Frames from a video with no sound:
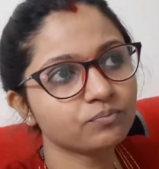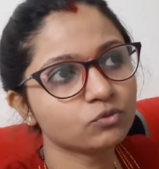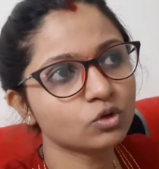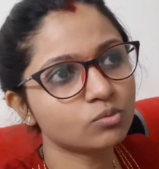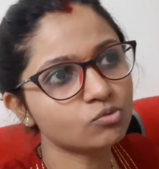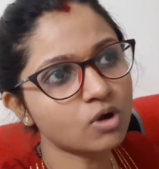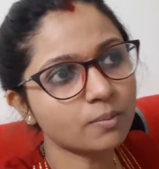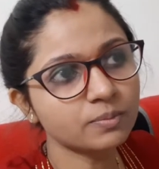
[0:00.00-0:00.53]
तो
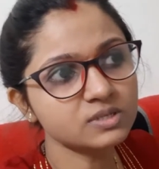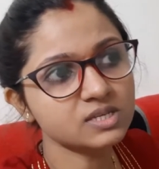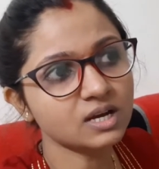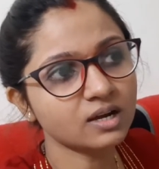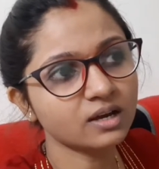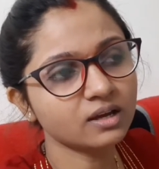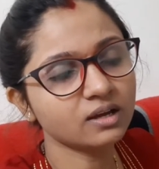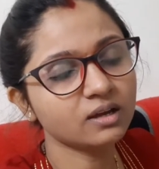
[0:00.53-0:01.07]
हम वापस आ
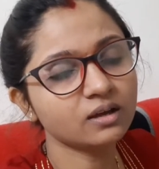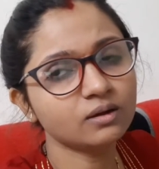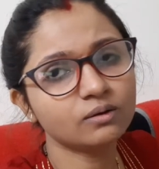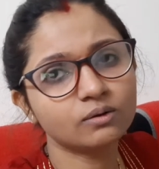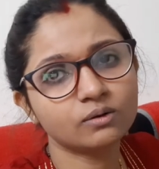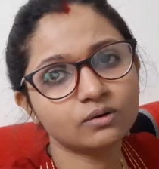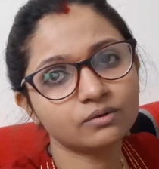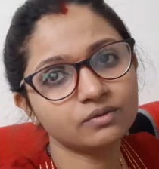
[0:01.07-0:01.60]
गए हैं
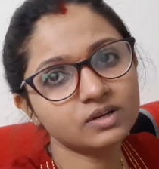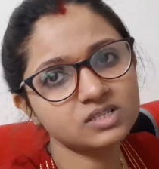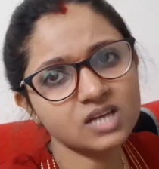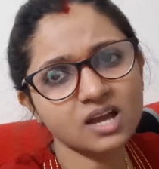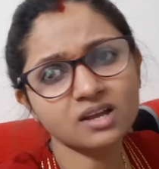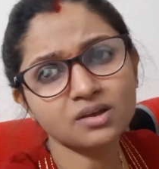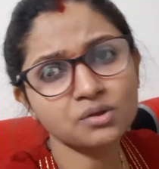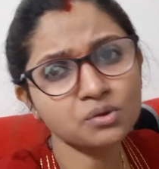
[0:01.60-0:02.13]
और फिर
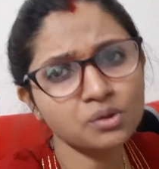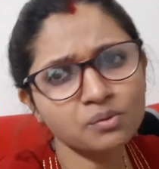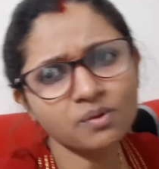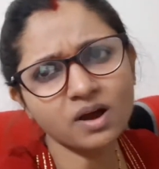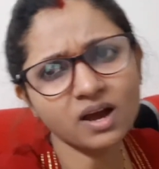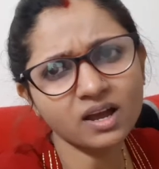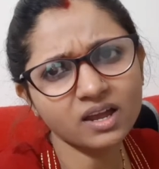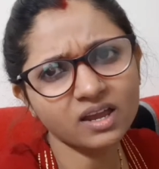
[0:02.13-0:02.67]
जाएंगे क्योंकि
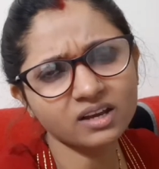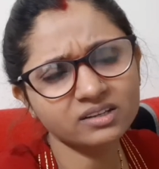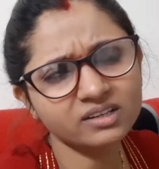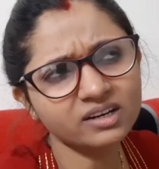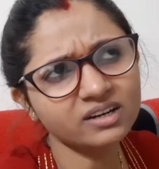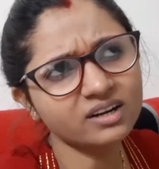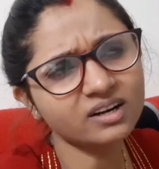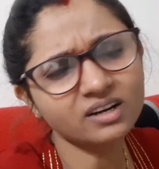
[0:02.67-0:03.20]
वहाँ एक
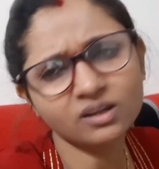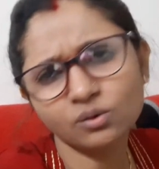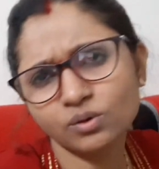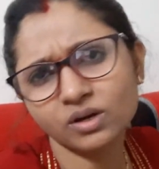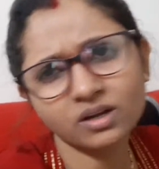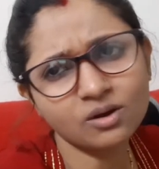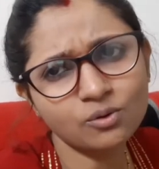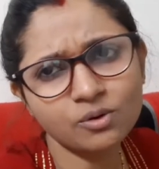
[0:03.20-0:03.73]
डेढ़ घंटे
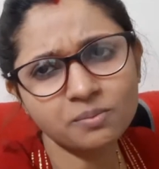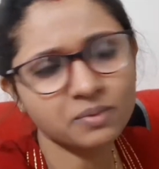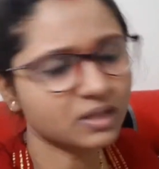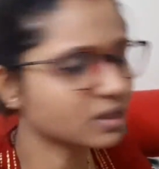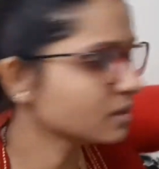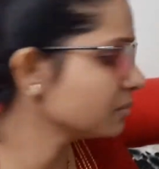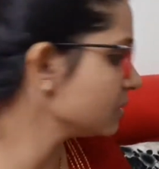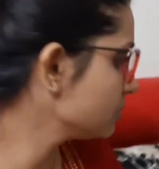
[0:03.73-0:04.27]
रुकने का कोई
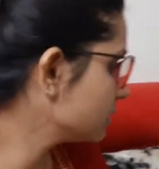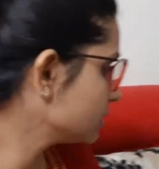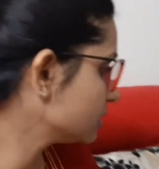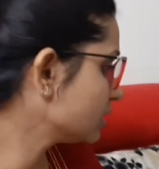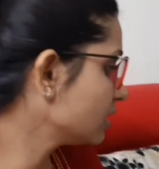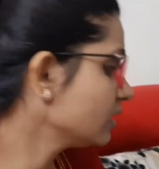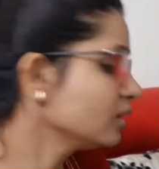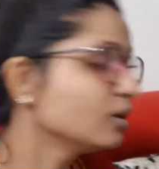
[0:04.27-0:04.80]
मतलब नहीं बनता
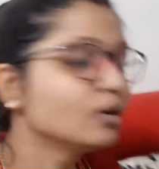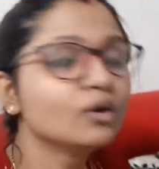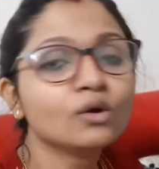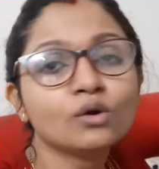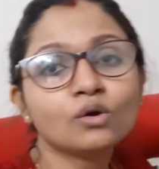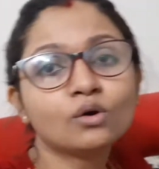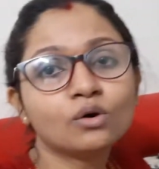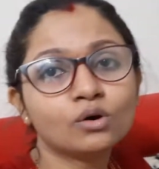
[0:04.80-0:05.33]
है
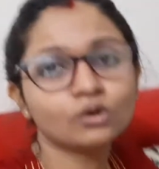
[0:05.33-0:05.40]
और